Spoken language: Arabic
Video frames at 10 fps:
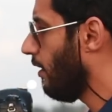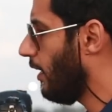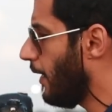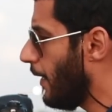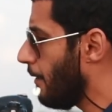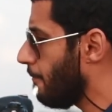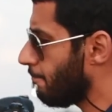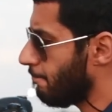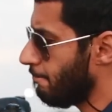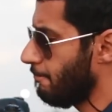آه،
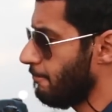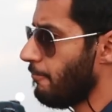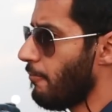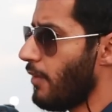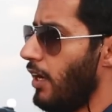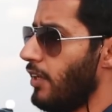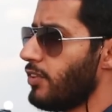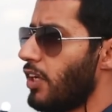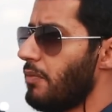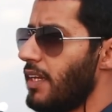
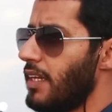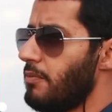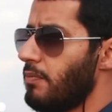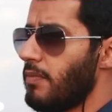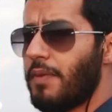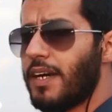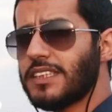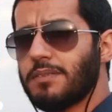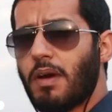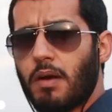عندكم
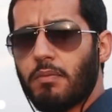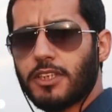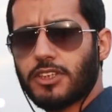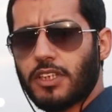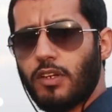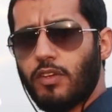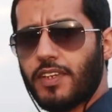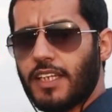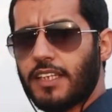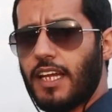الماكسيمم ابريتشر اللي هو
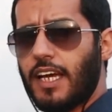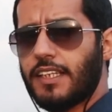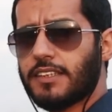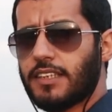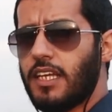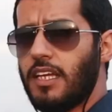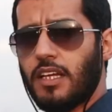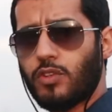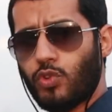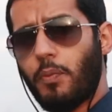فتحه العدسه
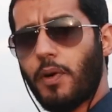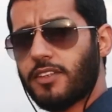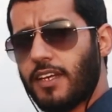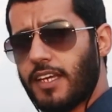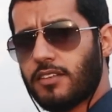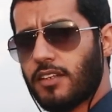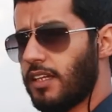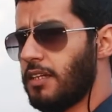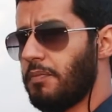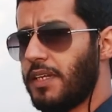2.8
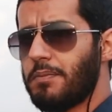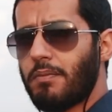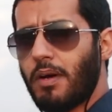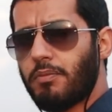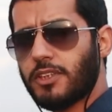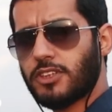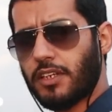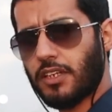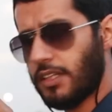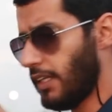المينيمم
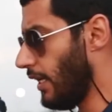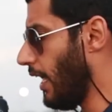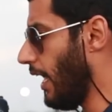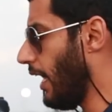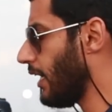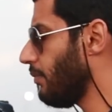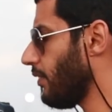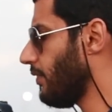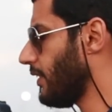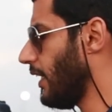ابرتشر اللي هي
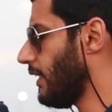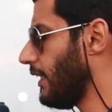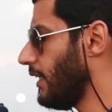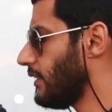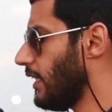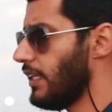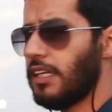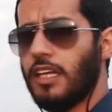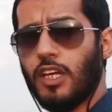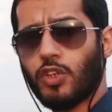اكبر فتحه عدسه اللي
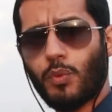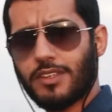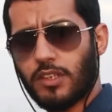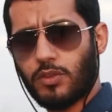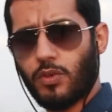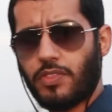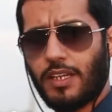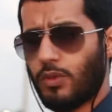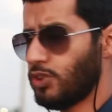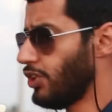هي 22
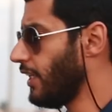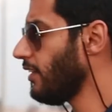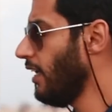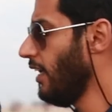22